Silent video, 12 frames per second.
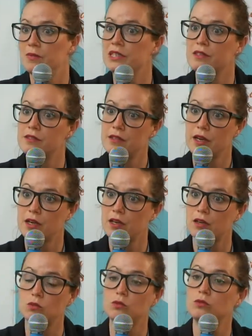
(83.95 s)

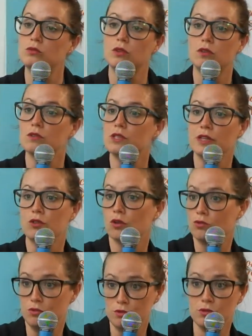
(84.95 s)
ministères ou dans le secteur
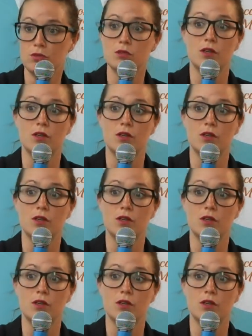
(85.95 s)
du luxe,